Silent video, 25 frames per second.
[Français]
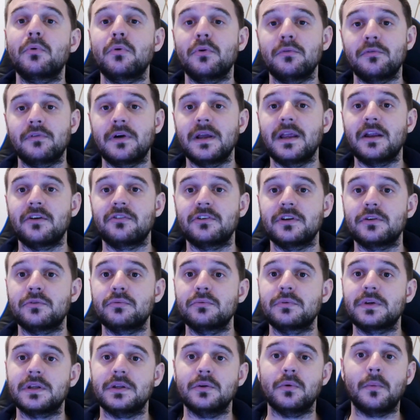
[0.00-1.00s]
pour le voyage et
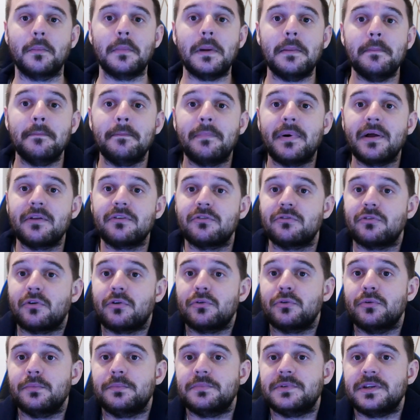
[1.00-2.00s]
tout qui n'ont même pas ce
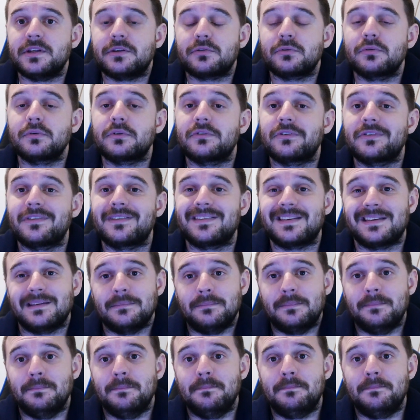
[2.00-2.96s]
genre de petits trucs, c'est